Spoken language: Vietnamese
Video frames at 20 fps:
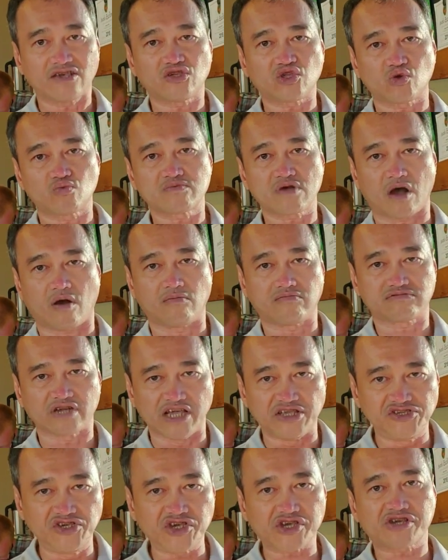Trung Cộng
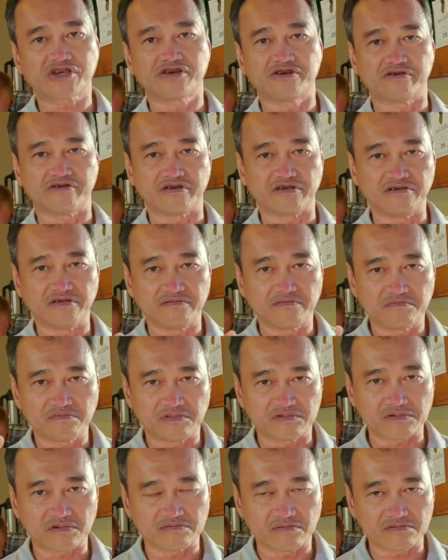để giết người,
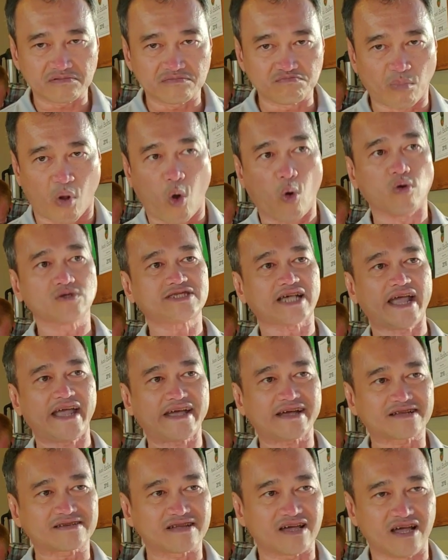mổ
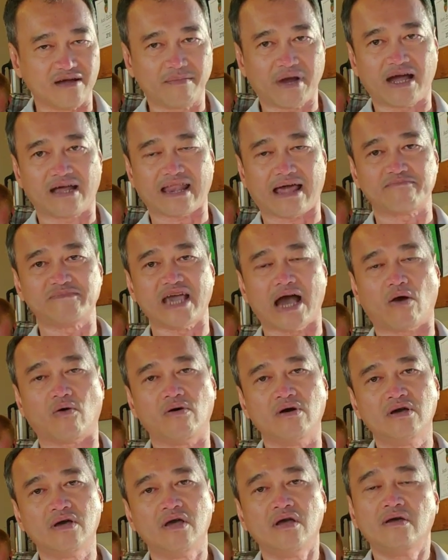xác để mà làm giàu.
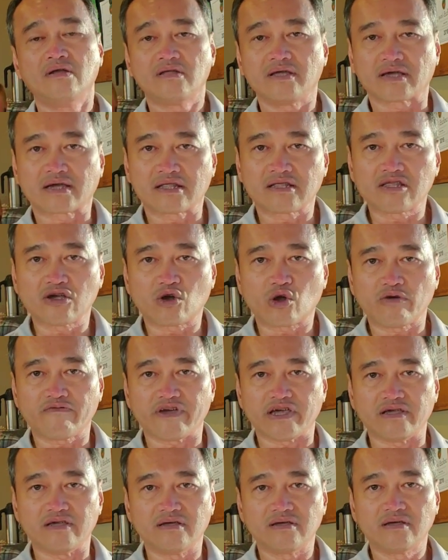Thì kính thưa quý
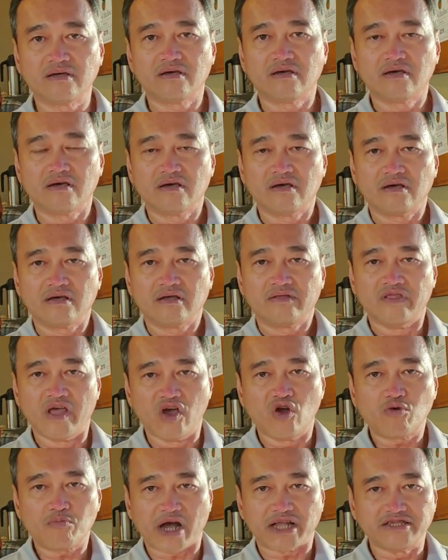vị,
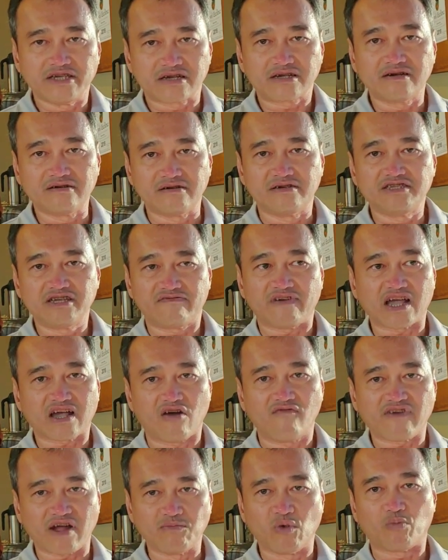nếu mà những người như vậy
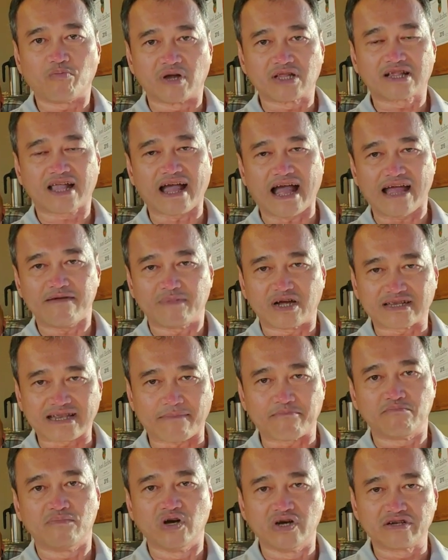không phải một mình Khải mà
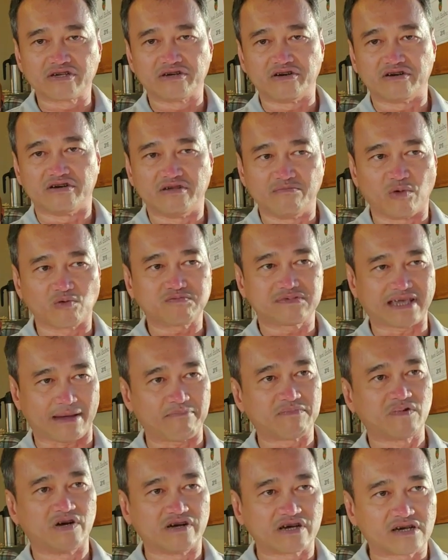năm mươi người, một
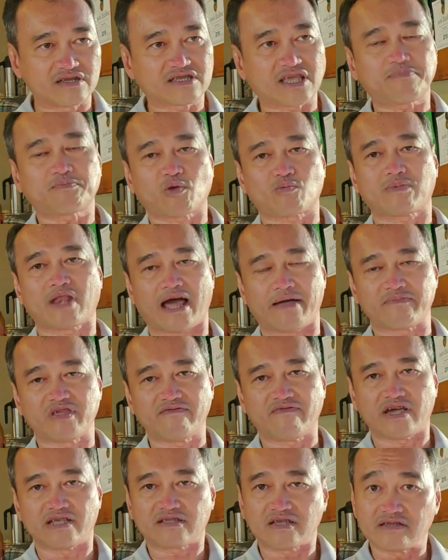trăm người cứ tiếp tục làm
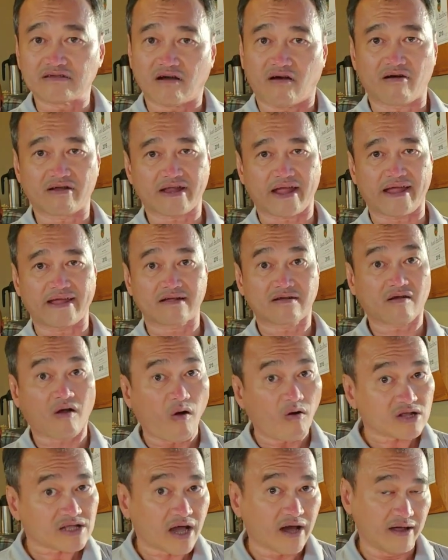như vậy thì rõ ràng
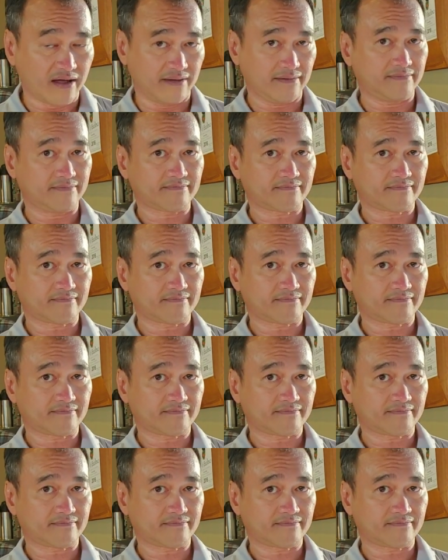có thể